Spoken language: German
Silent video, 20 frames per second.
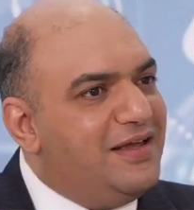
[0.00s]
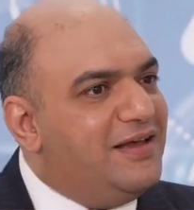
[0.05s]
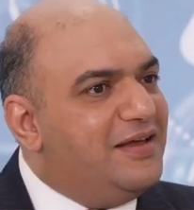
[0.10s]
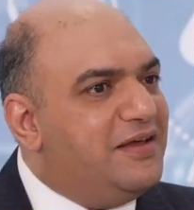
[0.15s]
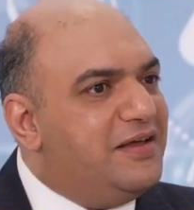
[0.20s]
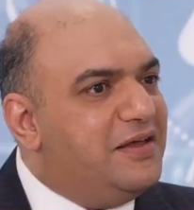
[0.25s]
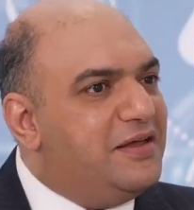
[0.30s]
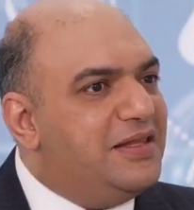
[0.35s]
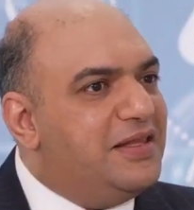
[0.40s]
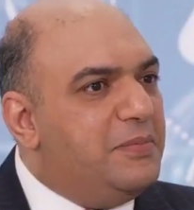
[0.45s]

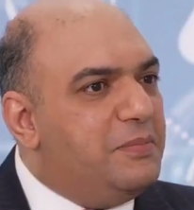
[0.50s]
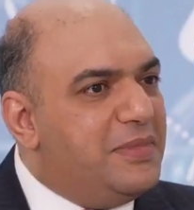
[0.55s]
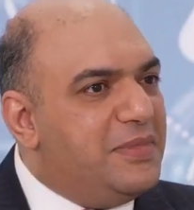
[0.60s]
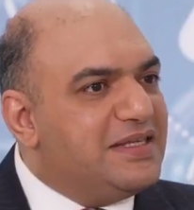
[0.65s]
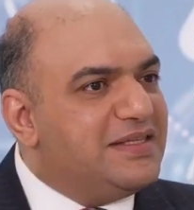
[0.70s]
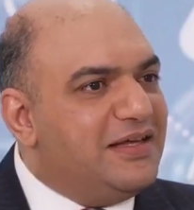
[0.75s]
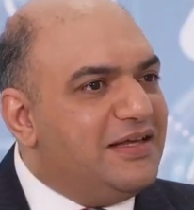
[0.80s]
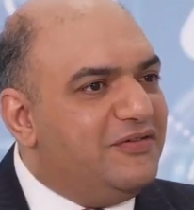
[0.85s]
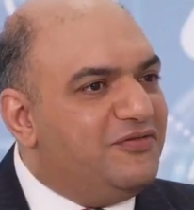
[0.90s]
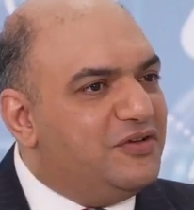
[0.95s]
äh, dem
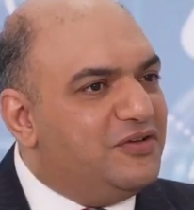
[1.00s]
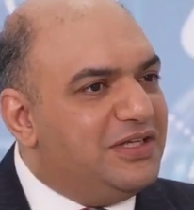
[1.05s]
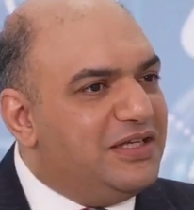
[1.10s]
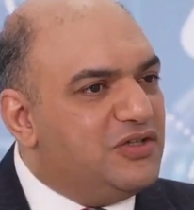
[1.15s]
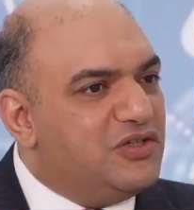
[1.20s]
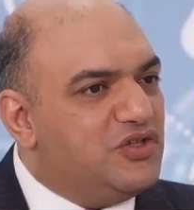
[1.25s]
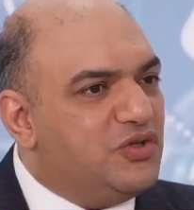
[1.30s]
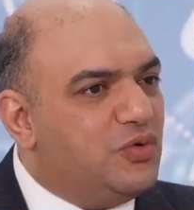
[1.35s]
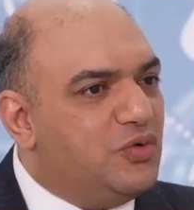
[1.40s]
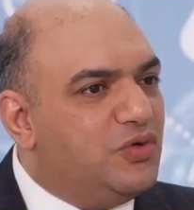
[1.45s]
Messer, von dem
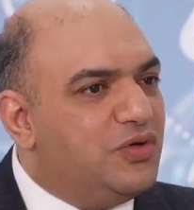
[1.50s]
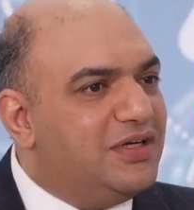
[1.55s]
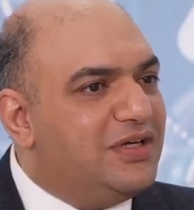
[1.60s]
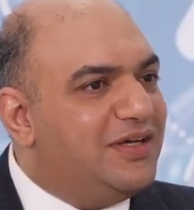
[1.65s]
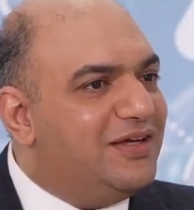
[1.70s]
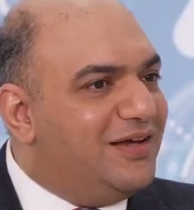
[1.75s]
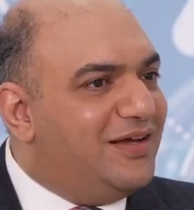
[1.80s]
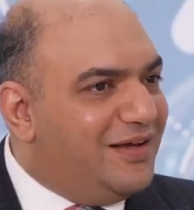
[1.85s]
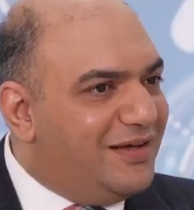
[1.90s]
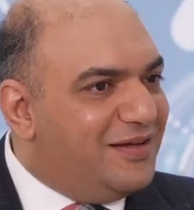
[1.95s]
Chirurg
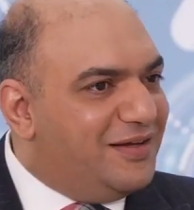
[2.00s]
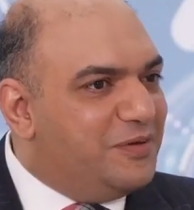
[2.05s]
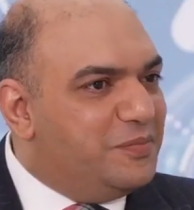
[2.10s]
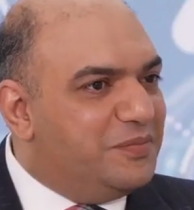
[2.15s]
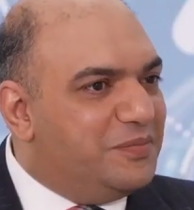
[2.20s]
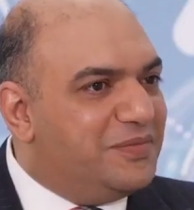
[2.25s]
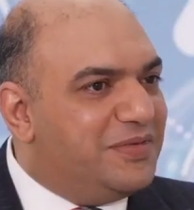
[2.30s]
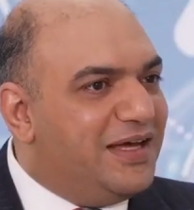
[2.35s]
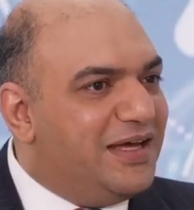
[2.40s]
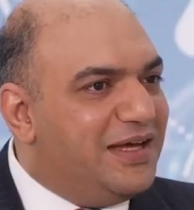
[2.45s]

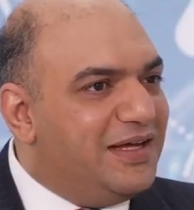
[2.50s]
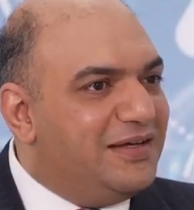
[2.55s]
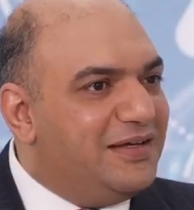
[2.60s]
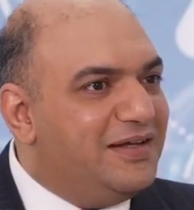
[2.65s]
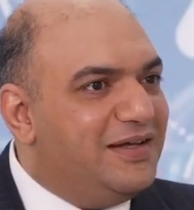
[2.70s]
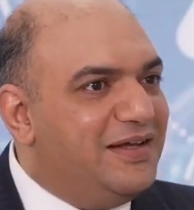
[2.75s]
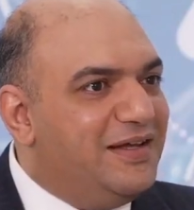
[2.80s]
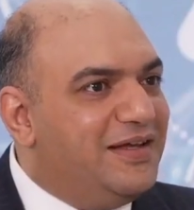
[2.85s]
ähm, rein,